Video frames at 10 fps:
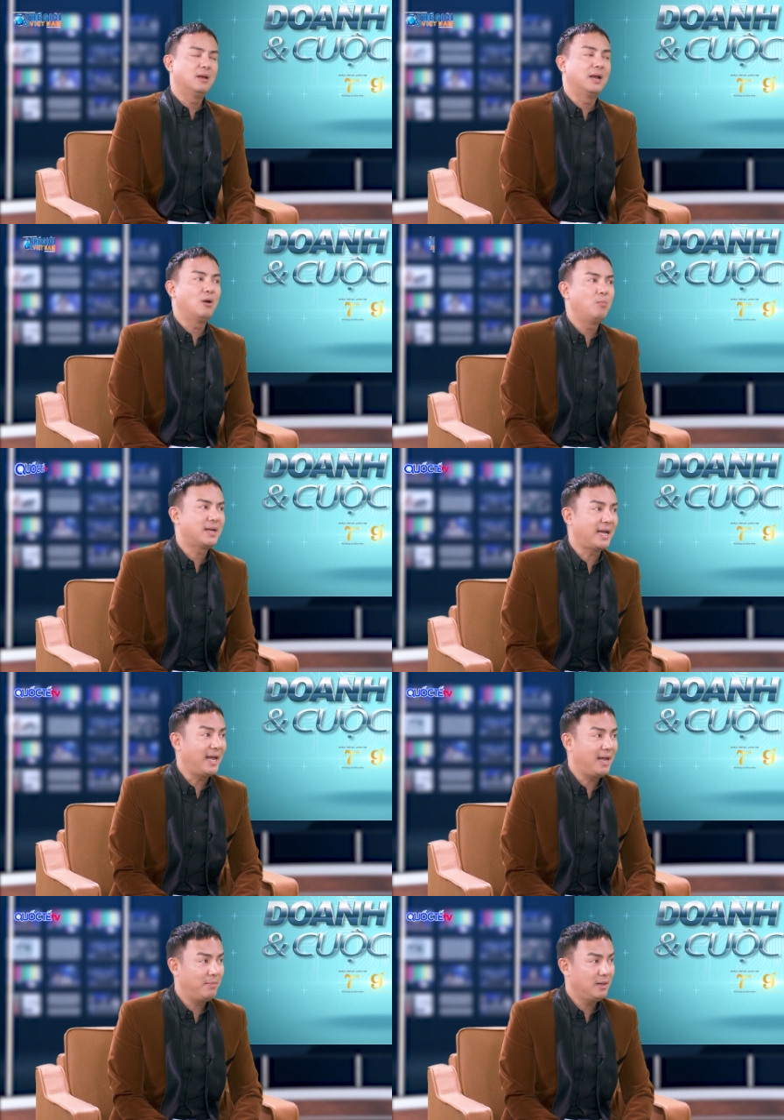người đàn ông bên cạnh
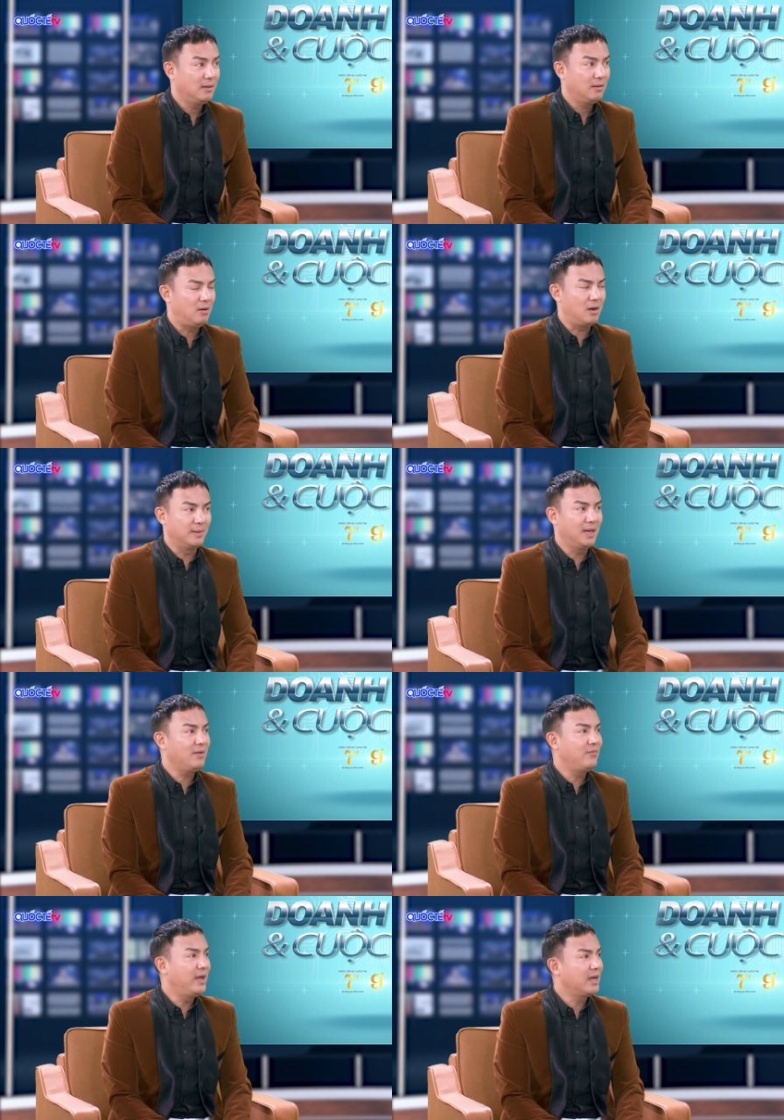em ấy, họ cảm thấy
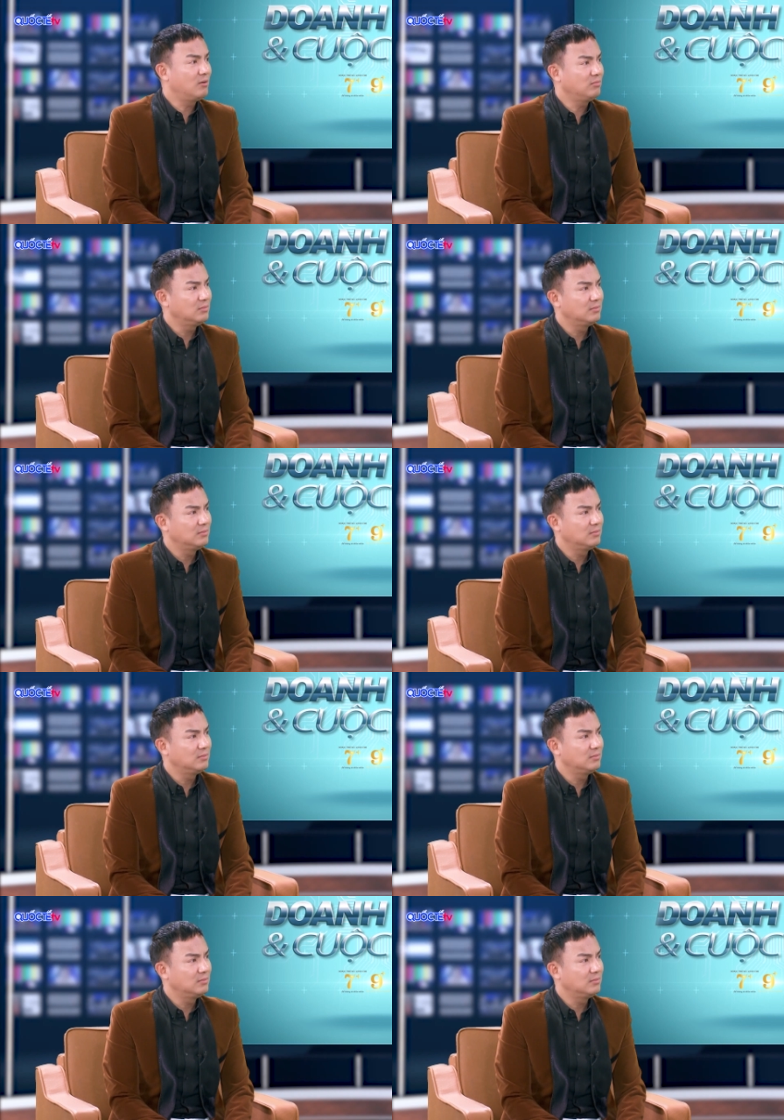lép vế không?